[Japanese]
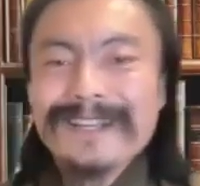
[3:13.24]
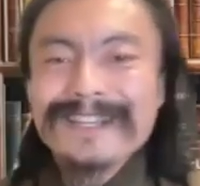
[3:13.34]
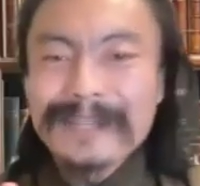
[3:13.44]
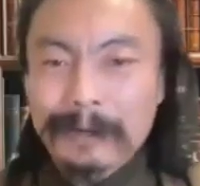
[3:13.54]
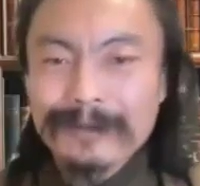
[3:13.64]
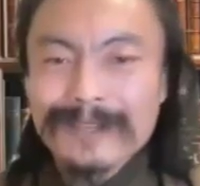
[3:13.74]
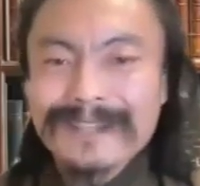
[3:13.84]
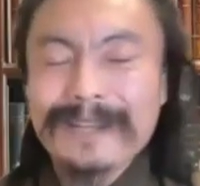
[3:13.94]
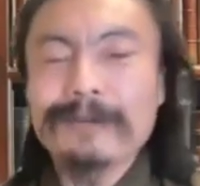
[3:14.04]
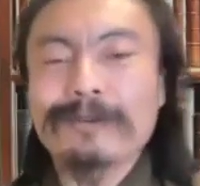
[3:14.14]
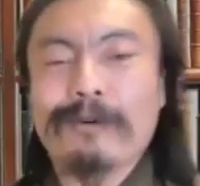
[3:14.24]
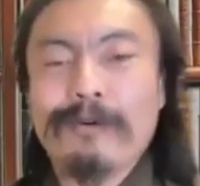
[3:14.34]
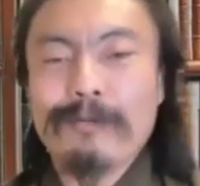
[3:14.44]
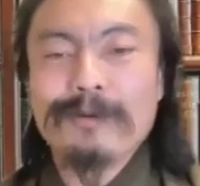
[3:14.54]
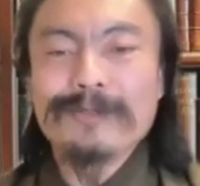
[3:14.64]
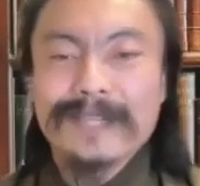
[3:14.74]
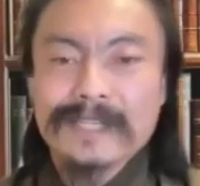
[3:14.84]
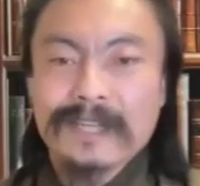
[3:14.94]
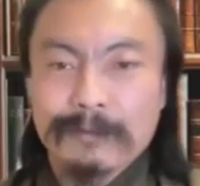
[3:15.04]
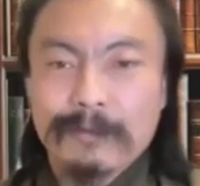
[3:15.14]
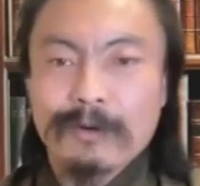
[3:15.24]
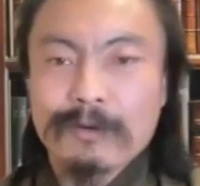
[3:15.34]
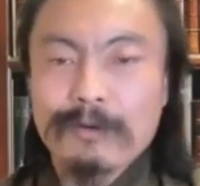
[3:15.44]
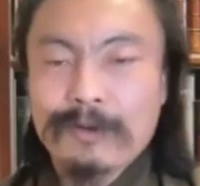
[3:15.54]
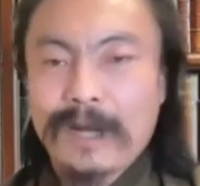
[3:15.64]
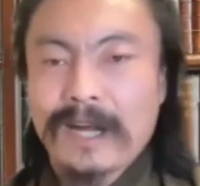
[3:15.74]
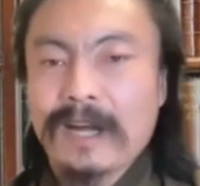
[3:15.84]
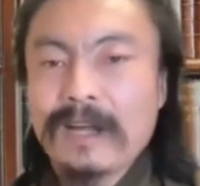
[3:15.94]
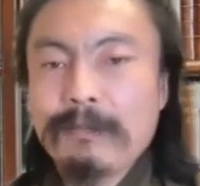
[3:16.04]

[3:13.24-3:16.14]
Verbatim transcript: 聞いたことていると思うんですけれども、これは、